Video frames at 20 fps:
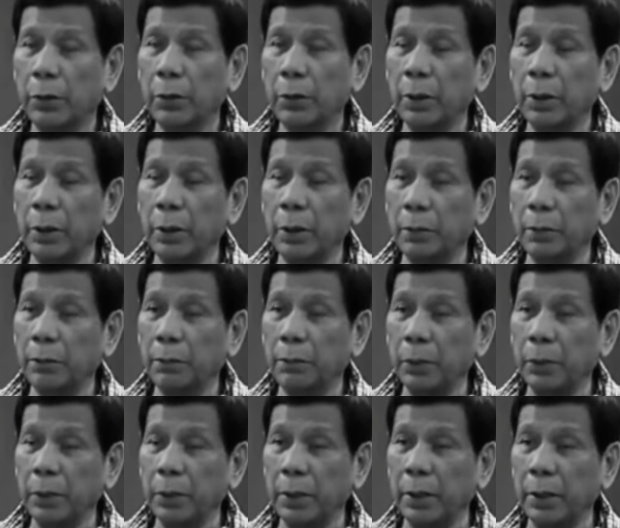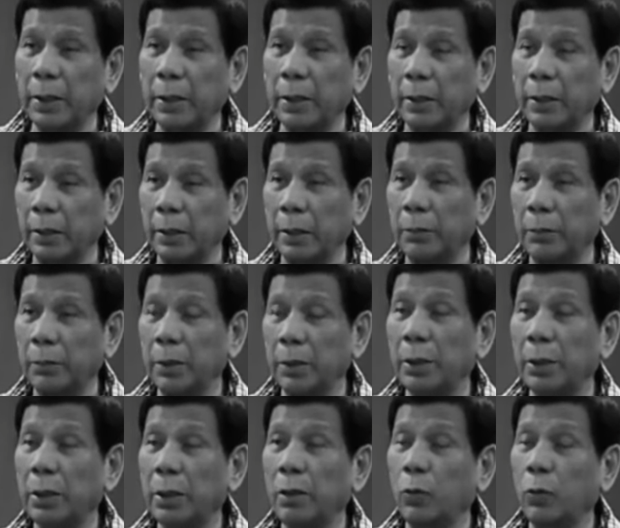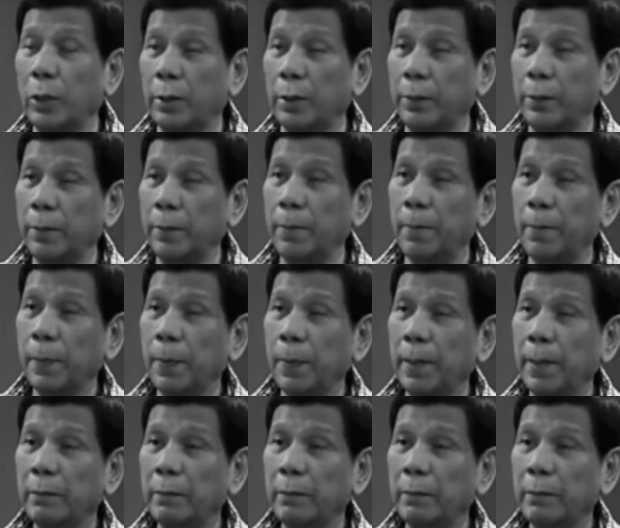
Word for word: pero yung pideya na yan may naiwan